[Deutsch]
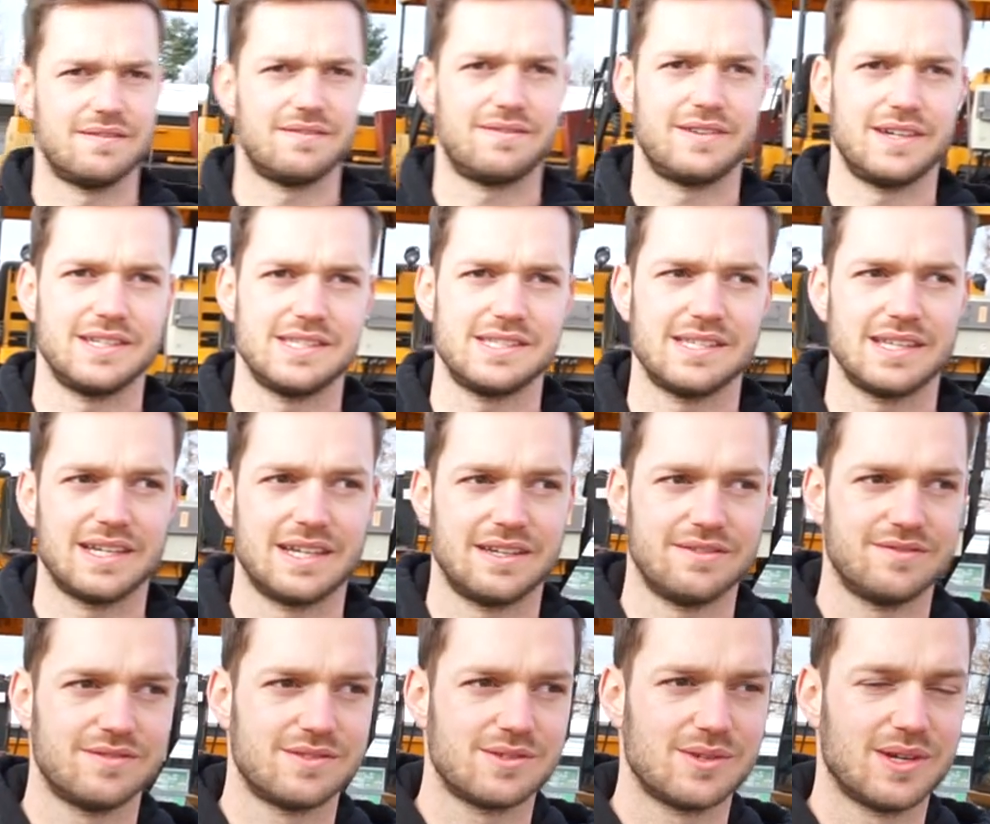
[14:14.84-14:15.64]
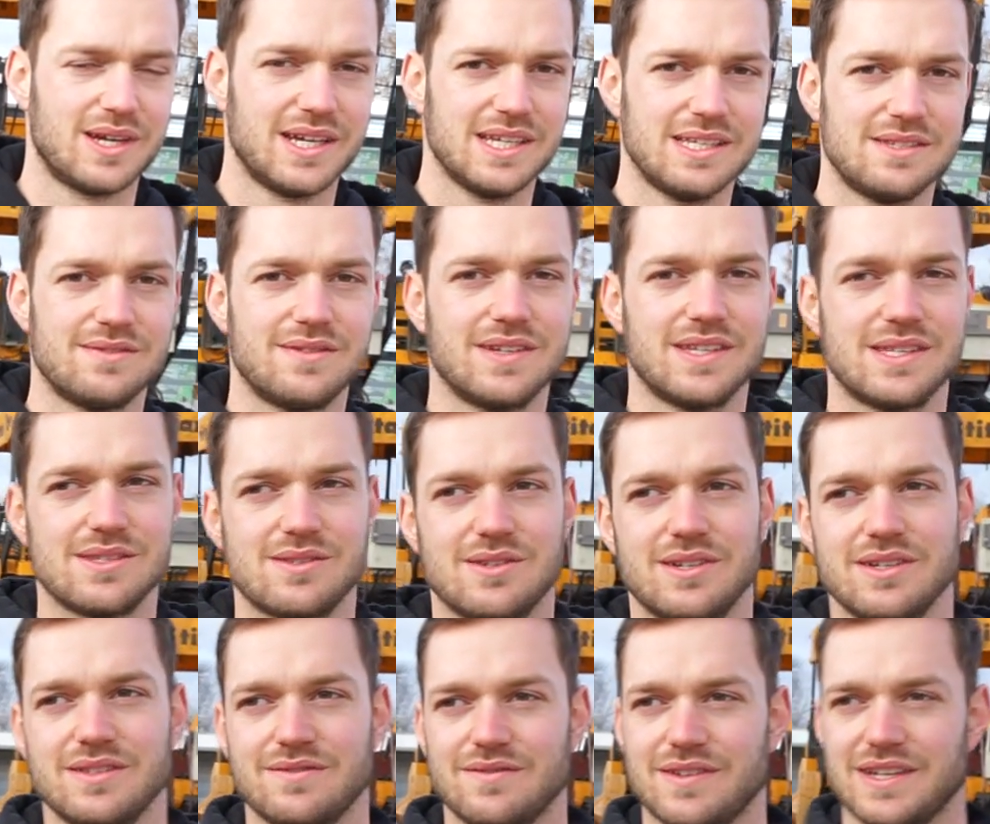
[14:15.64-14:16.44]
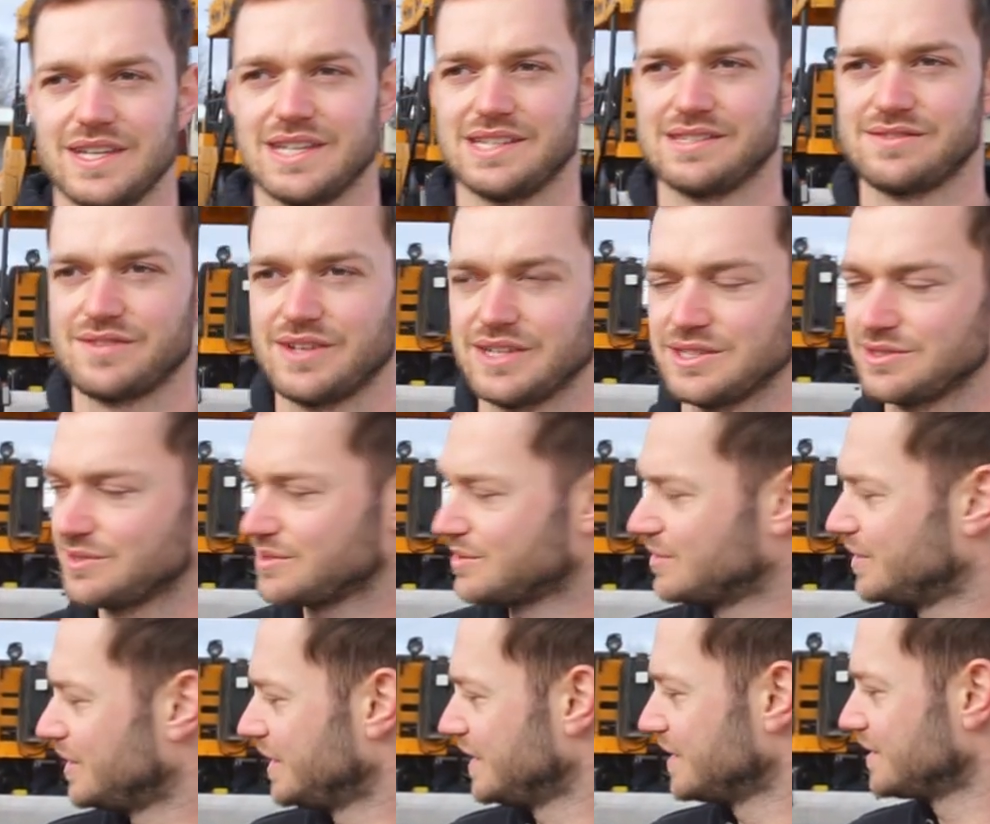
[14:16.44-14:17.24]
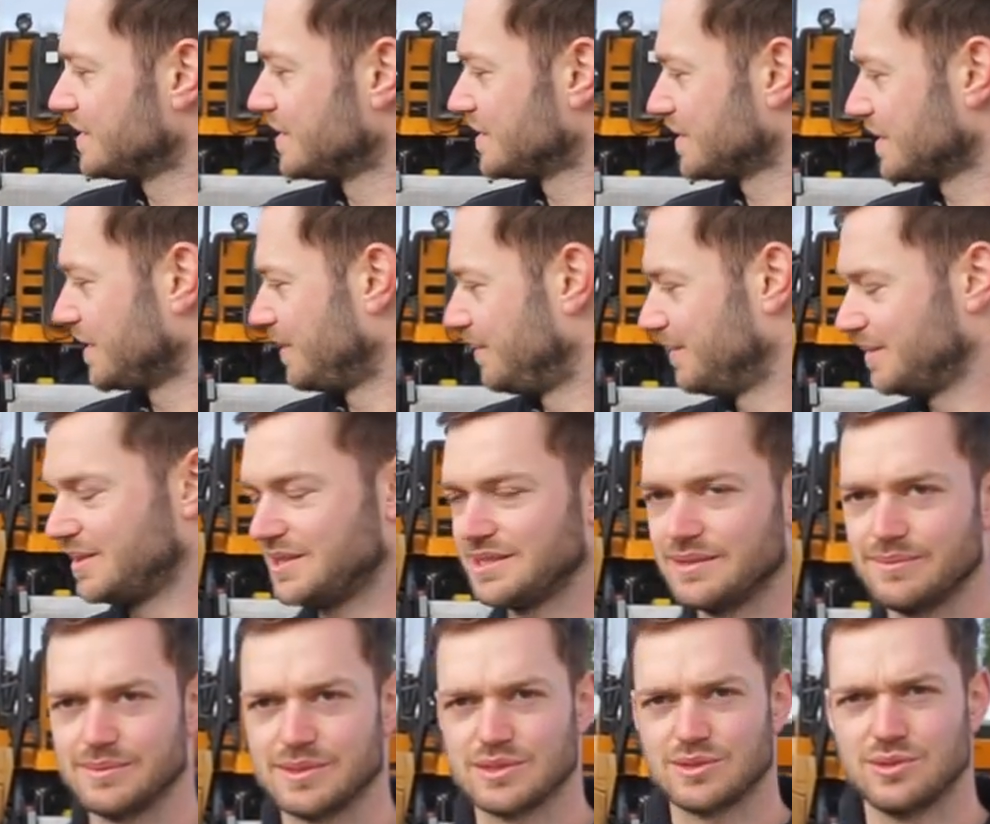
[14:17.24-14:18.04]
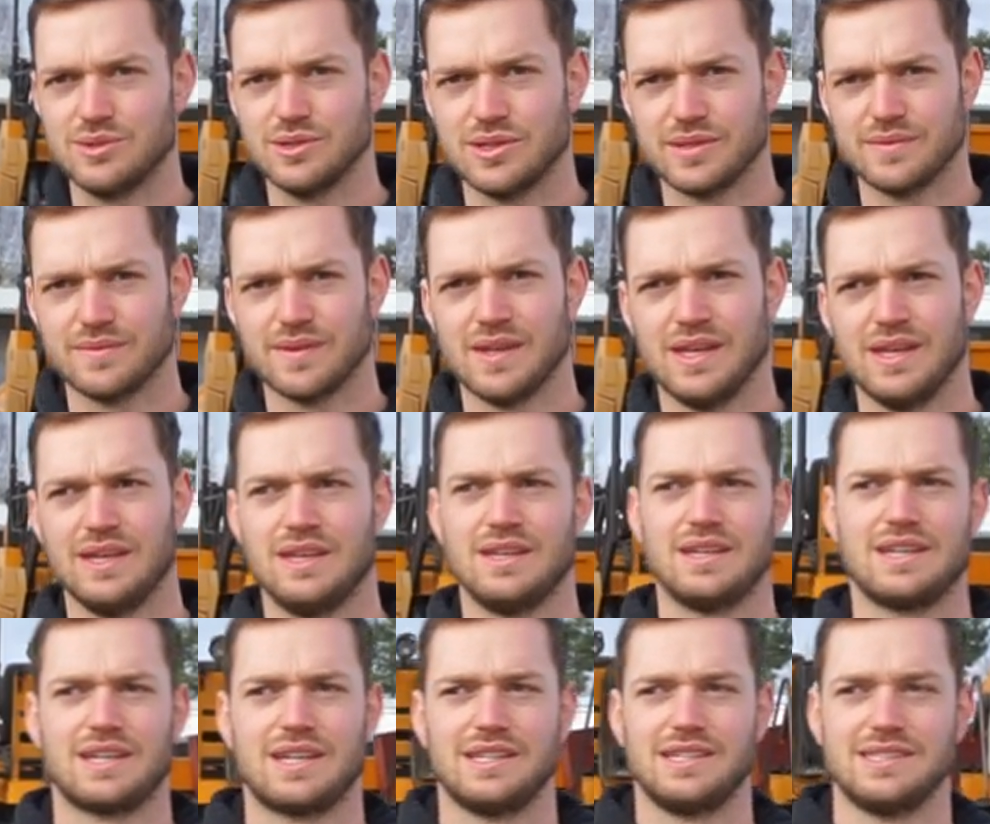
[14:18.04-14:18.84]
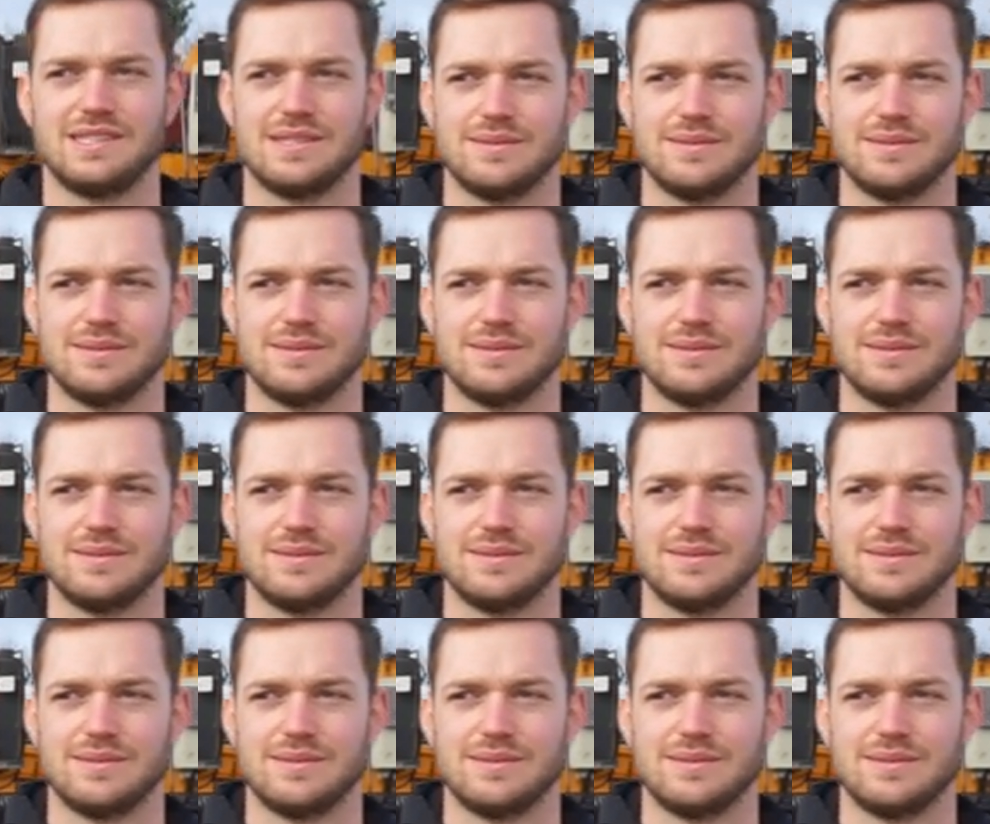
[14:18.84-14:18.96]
falls die Reifen zu heiß werden sollten, weil der Asphalt noch so heiß ist, kann man die damit kühlen, kann die